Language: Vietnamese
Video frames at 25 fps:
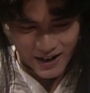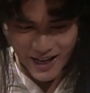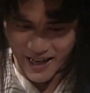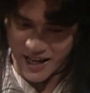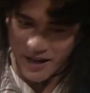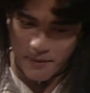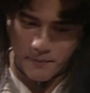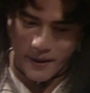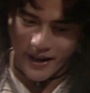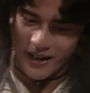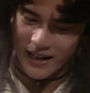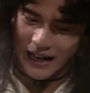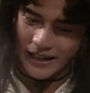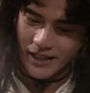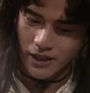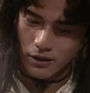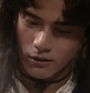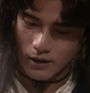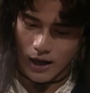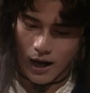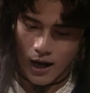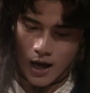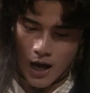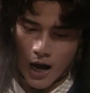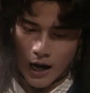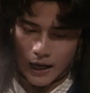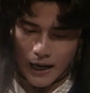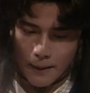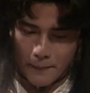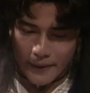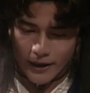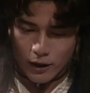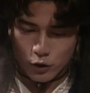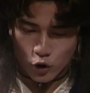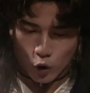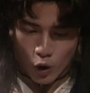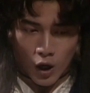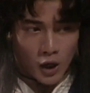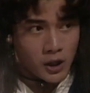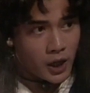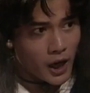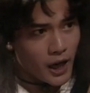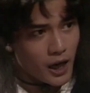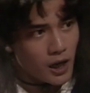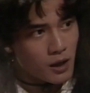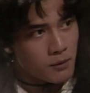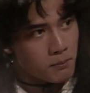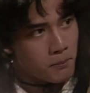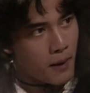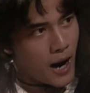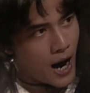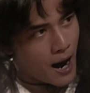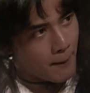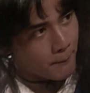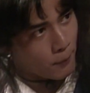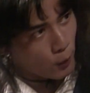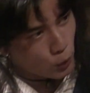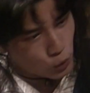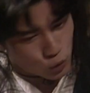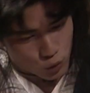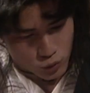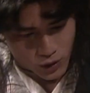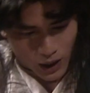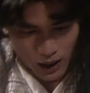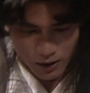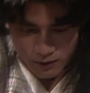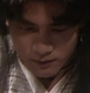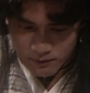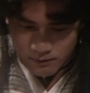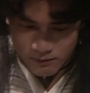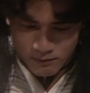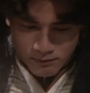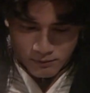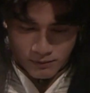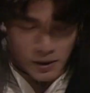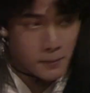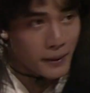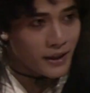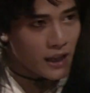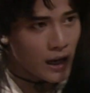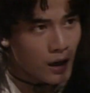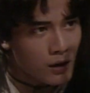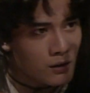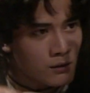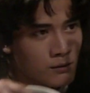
món này lợi hại lắm nha, gọi là thiên ma nấu với đầu cá.